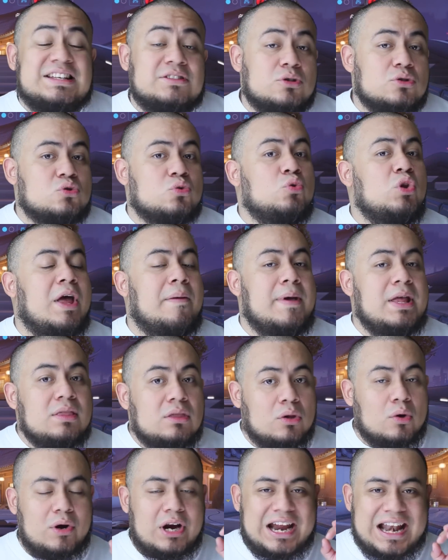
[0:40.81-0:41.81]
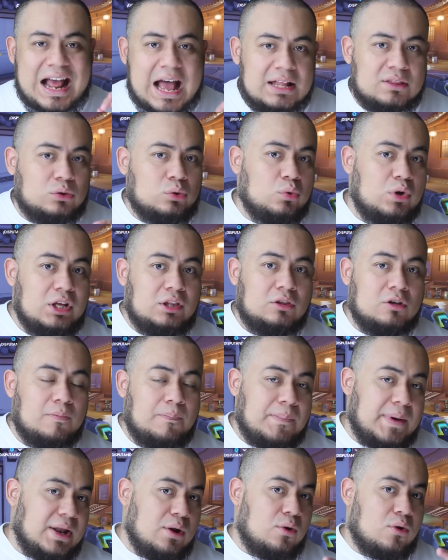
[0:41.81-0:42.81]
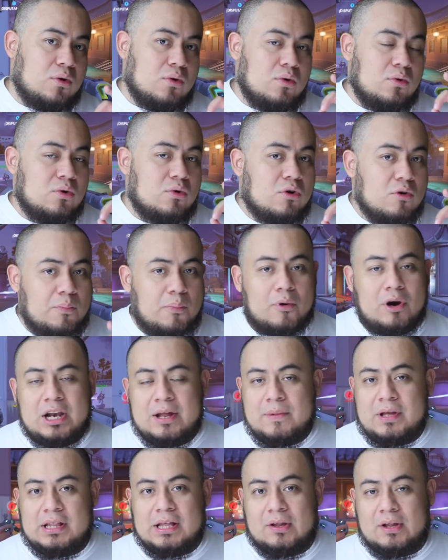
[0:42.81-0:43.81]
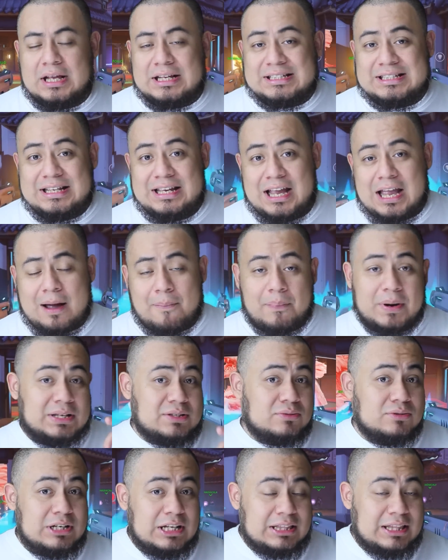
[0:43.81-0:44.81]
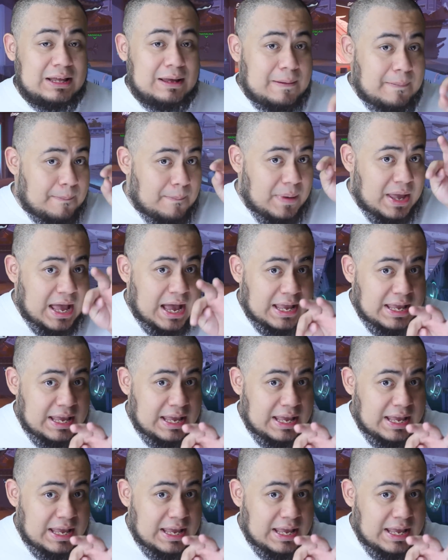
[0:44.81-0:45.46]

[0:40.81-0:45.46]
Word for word: Esto es un evento gratuito pero con cupo limitado, así que apresúrate, ve